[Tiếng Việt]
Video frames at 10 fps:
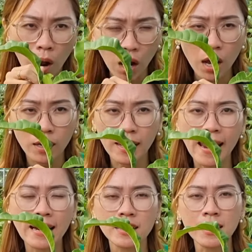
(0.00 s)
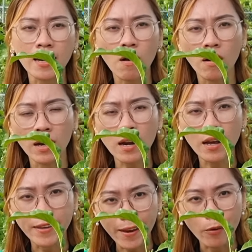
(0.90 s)
mật thì ăn nó sẽ ngon hơn rất
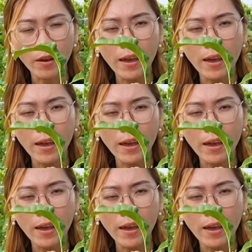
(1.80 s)
là nhiều,